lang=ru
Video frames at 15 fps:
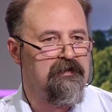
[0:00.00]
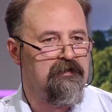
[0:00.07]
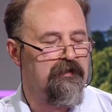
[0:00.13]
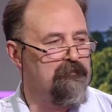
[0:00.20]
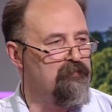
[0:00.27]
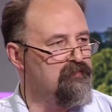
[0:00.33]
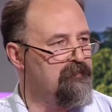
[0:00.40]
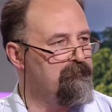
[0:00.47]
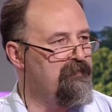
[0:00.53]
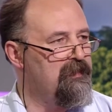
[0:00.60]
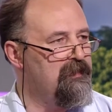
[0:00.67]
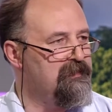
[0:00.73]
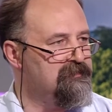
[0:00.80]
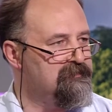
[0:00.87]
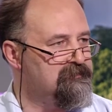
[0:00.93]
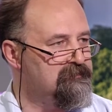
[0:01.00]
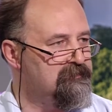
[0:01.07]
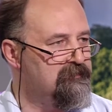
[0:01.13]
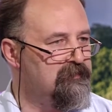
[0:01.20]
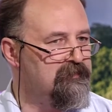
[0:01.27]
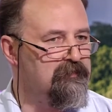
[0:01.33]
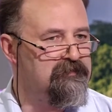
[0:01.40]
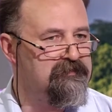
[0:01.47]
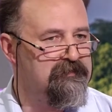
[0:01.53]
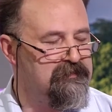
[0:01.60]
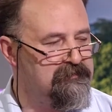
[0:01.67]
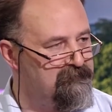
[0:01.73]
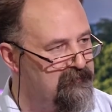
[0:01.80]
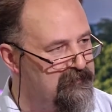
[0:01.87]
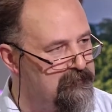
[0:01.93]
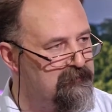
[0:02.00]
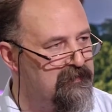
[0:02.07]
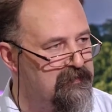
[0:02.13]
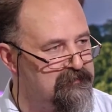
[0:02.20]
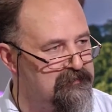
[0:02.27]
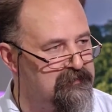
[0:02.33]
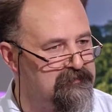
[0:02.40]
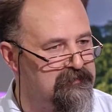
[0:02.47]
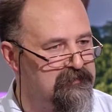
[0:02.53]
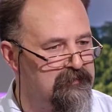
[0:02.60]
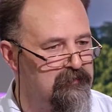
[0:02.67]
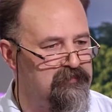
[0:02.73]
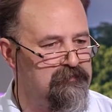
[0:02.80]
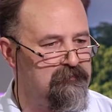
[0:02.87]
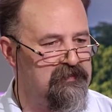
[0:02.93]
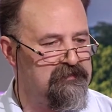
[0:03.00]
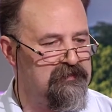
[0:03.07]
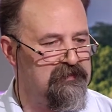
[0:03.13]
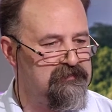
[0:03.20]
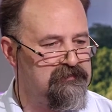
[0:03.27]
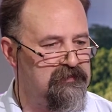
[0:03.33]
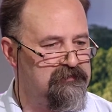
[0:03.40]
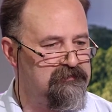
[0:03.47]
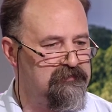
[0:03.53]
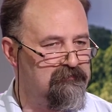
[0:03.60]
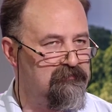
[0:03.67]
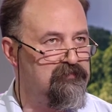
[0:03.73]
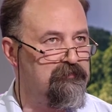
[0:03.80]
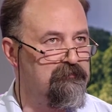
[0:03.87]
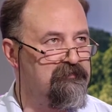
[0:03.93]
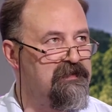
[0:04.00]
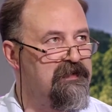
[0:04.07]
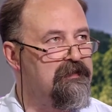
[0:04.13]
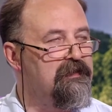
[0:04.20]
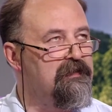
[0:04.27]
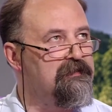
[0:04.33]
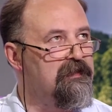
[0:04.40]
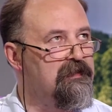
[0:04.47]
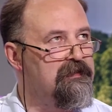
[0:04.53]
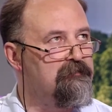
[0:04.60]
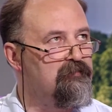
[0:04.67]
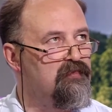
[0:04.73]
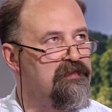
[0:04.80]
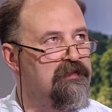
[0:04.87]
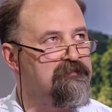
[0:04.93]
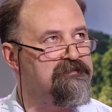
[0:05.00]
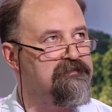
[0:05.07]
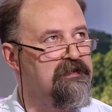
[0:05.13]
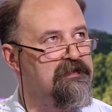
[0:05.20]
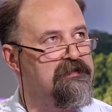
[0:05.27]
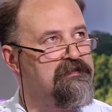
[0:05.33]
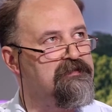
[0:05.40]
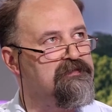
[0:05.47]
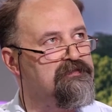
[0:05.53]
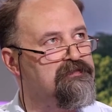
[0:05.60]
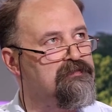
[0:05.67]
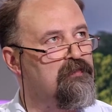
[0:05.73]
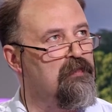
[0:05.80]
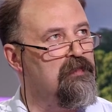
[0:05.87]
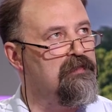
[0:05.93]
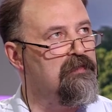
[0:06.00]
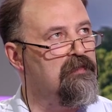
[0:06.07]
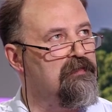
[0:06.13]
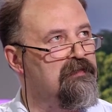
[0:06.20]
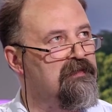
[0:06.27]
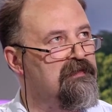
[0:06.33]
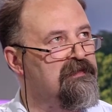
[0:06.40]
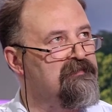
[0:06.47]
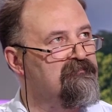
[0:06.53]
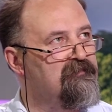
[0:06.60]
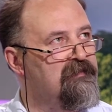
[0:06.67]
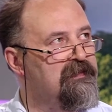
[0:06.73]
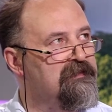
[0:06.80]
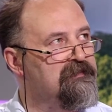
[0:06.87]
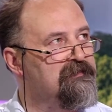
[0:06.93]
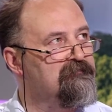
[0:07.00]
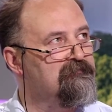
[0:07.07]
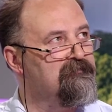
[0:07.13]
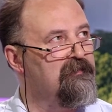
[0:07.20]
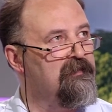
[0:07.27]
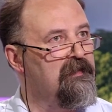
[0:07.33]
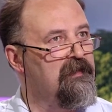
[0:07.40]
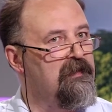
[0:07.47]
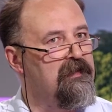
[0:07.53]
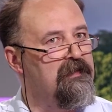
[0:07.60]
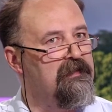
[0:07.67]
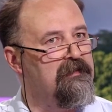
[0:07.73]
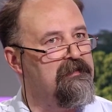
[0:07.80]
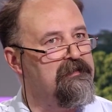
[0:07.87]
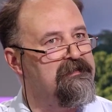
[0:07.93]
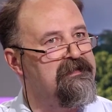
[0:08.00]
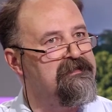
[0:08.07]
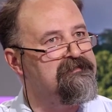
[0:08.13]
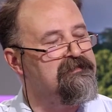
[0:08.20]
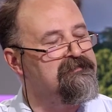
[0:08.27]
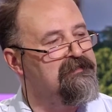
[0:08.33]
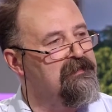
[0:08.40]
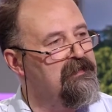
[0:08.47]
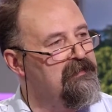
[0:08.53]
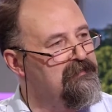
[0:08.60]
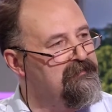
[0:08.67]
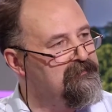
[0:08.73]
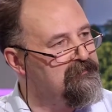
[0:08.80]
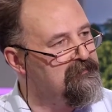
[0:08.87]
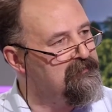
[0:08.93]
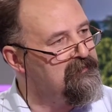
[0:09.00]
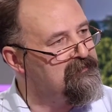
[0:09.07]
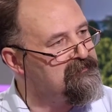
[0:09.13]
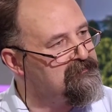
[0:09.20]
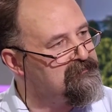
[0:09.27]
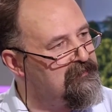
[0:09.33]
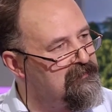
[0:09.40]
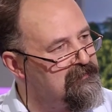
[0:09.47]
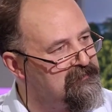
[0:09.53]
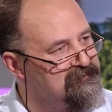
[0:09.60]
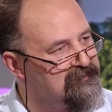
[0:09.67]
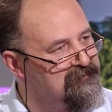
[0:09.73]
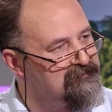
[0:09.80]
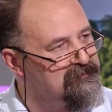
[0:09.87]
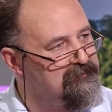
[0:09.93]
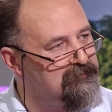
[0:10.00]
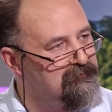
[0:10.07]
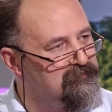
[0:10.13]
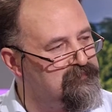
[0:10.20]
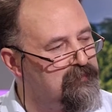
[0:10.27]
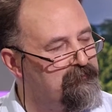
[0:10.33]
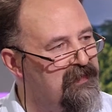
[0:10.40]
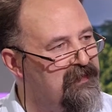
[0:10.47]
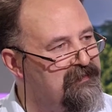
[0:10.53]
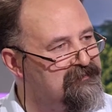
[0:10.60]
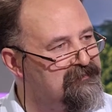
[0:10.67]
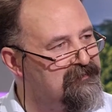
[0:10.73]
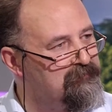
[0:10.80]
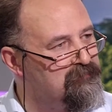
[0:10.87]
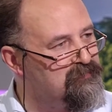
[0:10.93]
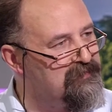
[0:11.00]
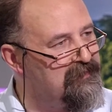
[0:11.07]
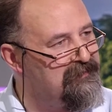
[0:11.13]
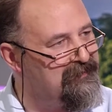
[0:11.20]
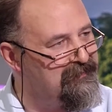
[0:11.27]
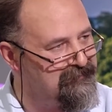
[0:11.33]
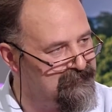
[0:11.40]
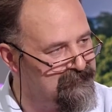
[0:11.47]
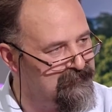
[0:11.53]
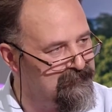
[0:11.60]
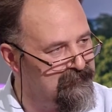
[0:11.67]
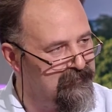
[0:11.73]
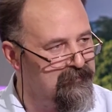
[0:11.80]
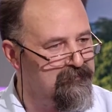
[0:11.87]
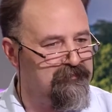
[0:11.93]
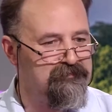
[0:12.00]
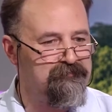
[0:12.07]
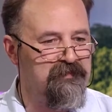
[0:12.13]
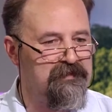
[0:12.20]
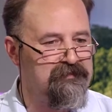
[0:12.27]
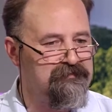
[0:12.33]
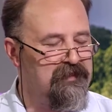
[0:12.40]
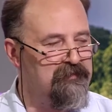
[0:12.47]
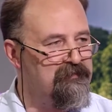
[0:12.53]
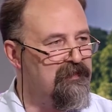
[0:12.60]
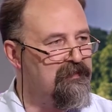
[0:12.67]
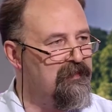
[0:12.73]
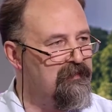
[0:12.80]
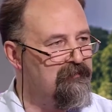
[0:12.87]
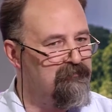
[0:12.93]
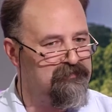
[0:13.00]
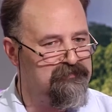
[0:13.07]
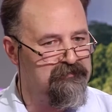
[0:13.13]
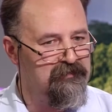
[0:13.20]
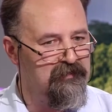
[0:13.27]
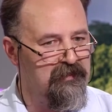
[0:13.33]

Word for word: как работа полиции. То есть есть видимая часть и очень большая часть того, мы никогда не будем знать, сколько конфликтов э, не состоялось, не состоялось из-за того, что полиция уже есть. То есть мы не знаем, какая вот,